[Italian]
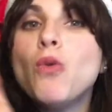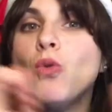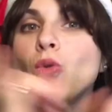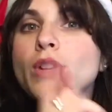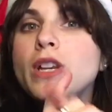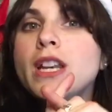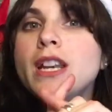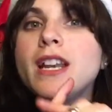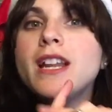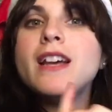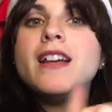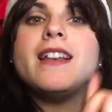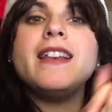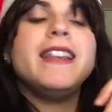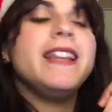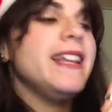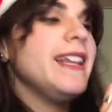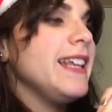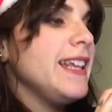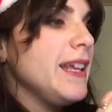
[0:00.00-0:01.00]
un
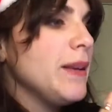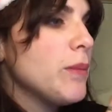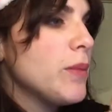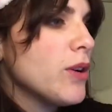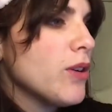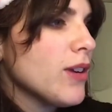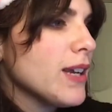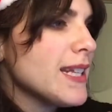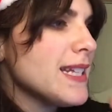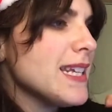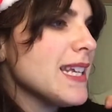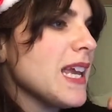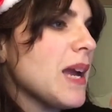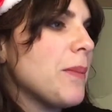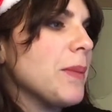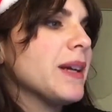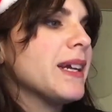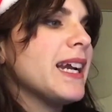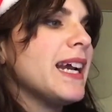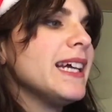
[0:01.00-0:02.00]
libro che si
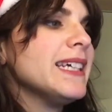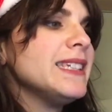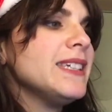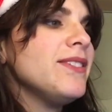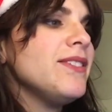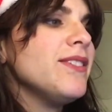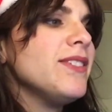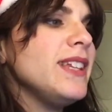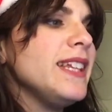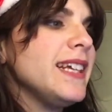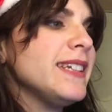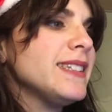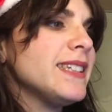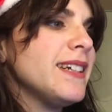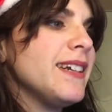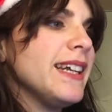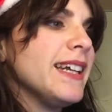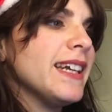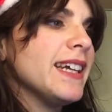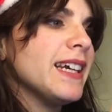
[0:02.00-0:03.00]
chiama Creative
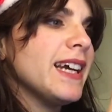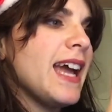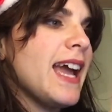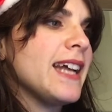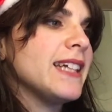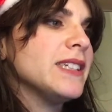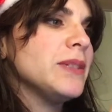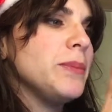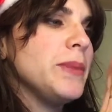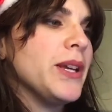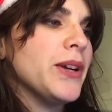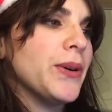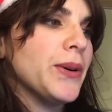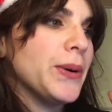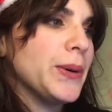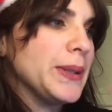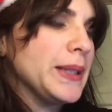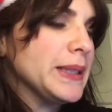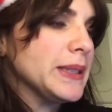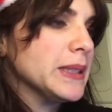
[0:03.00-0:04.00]
Littering and
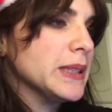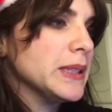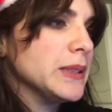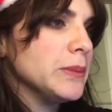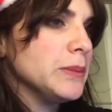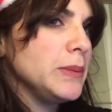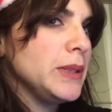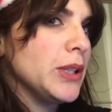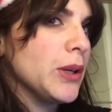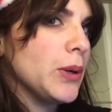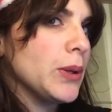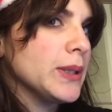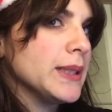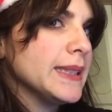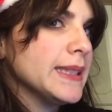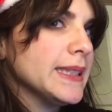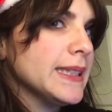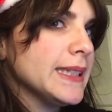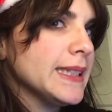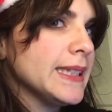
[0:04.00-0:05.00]
Behind,
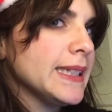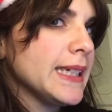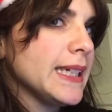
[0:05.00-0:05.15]
Behind?